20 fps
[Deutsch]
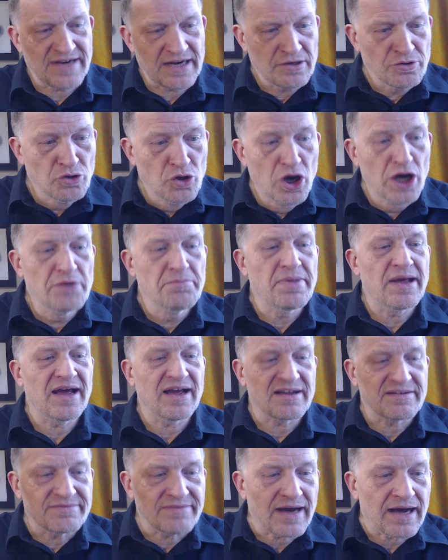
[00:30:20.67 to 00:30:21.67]
Weil
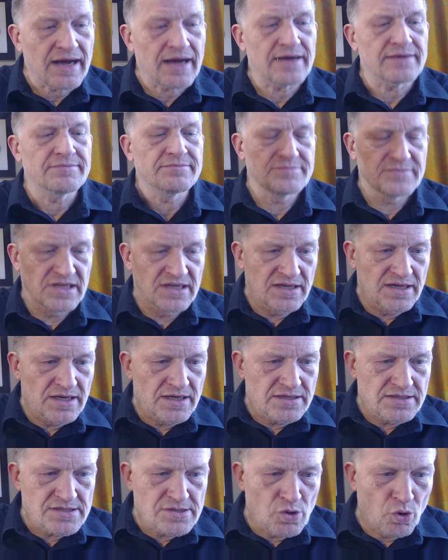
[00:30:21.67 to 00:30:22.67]
Nürnberg war
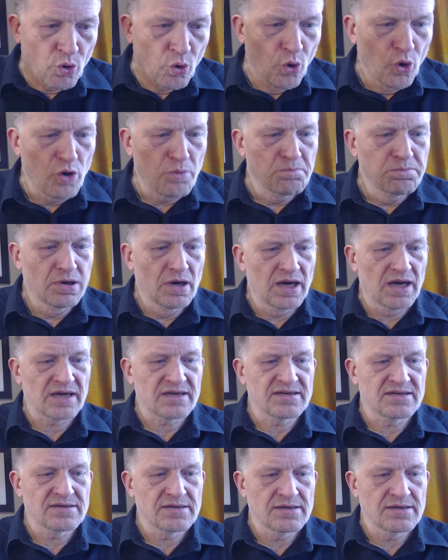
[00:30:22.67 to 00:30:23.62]
die Hochburg,